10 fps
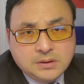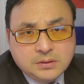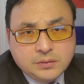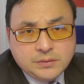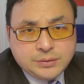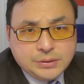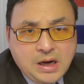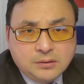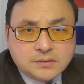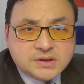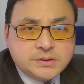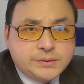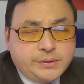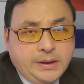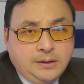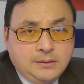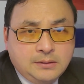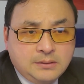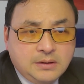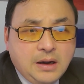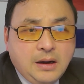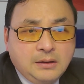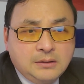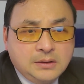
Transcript: 夺取大陆政权啊。